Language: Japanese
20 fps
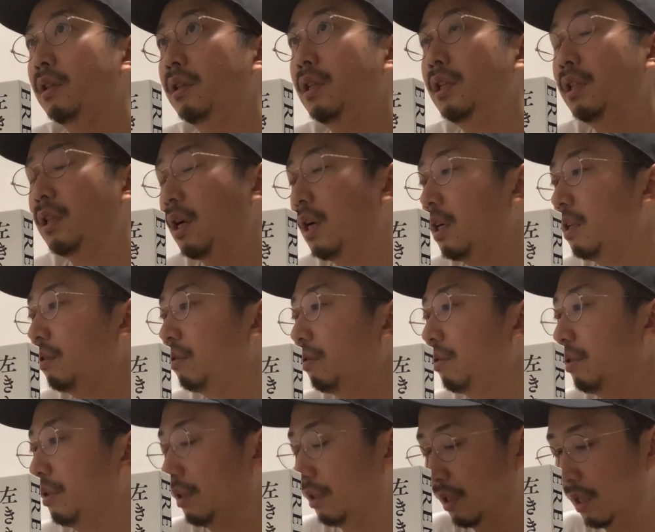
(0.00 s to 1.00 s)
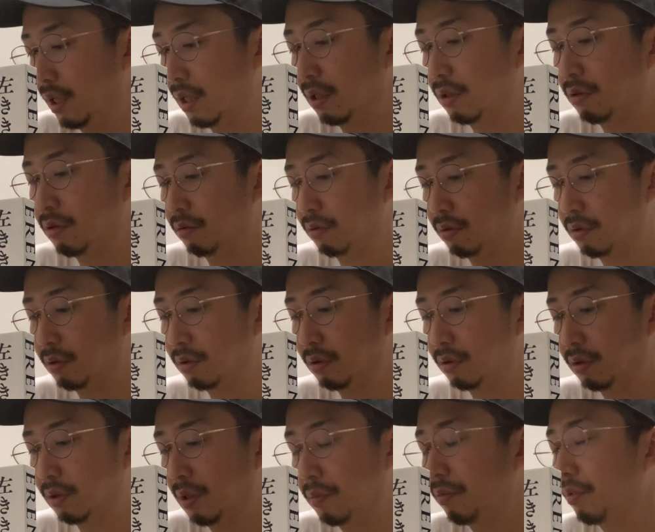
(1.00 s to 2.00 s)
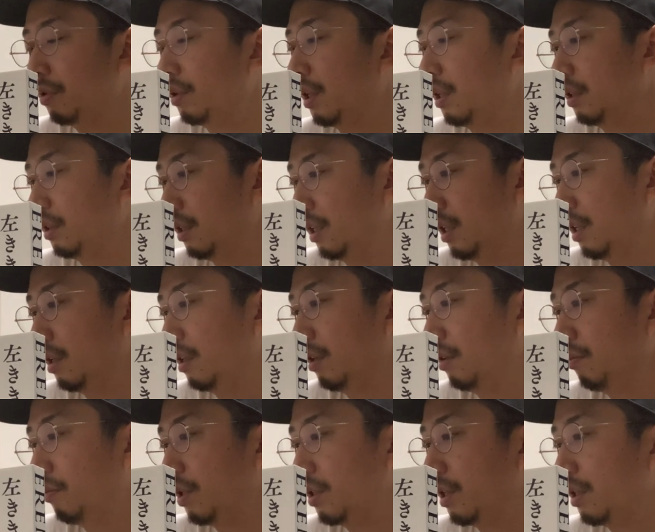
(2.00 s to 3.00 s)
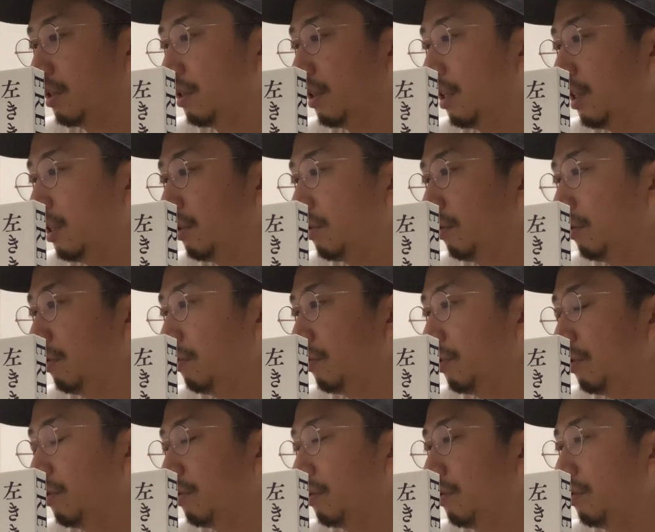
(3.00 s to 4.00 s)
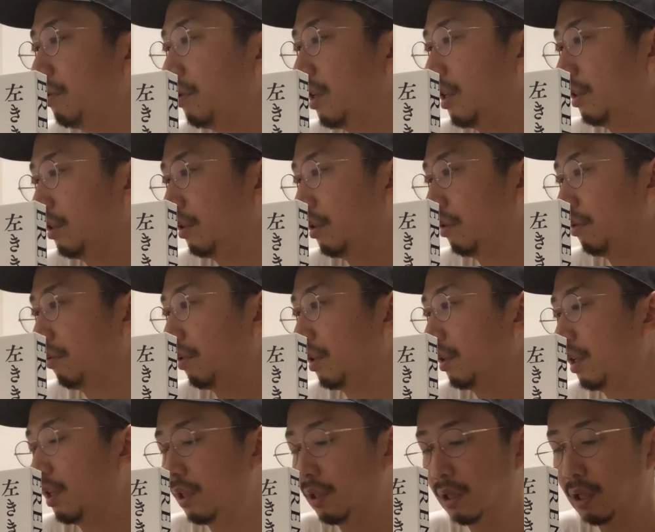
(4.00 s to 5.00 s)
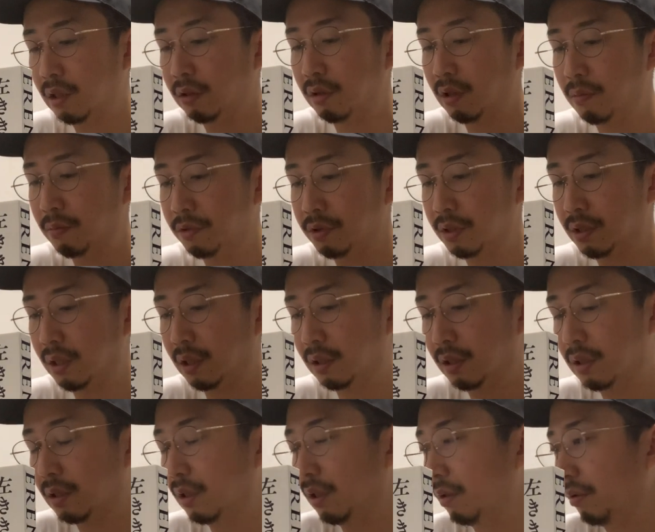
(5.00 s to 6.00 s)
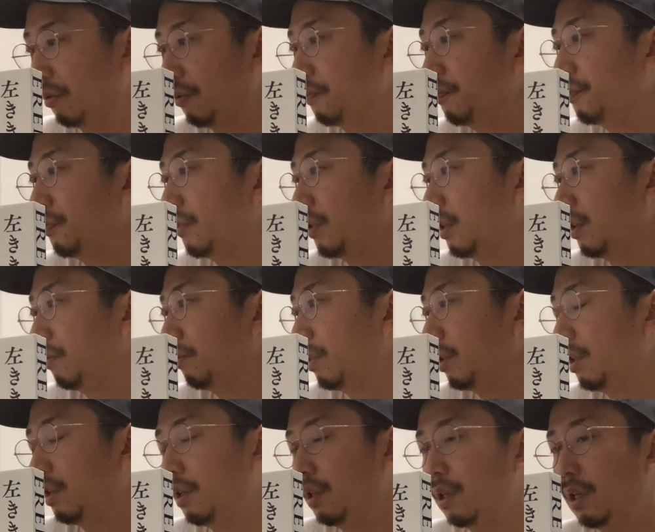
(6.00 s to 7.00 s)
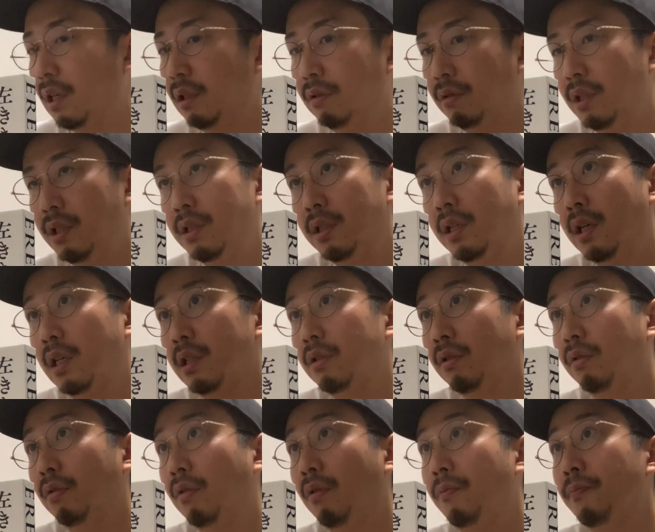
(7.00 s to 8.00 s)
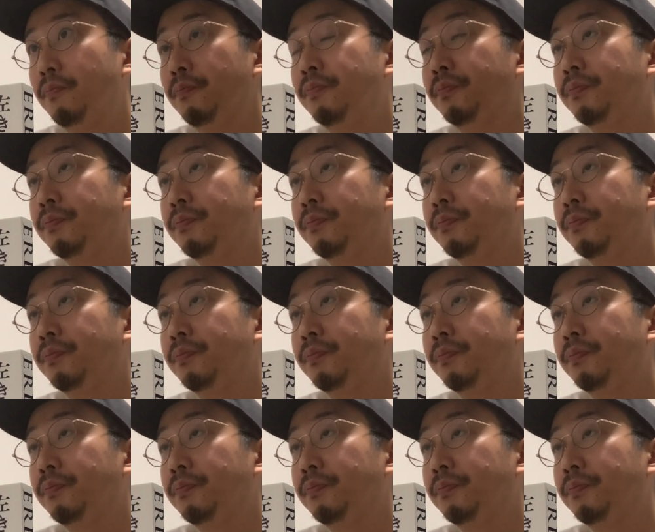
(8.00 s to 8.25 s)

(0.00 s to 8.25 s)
リターンとしての作ったものなんで、まさすがにその無料公開っていうのはないなとは思ってたんですけど、まあ、だからあの、いつかその、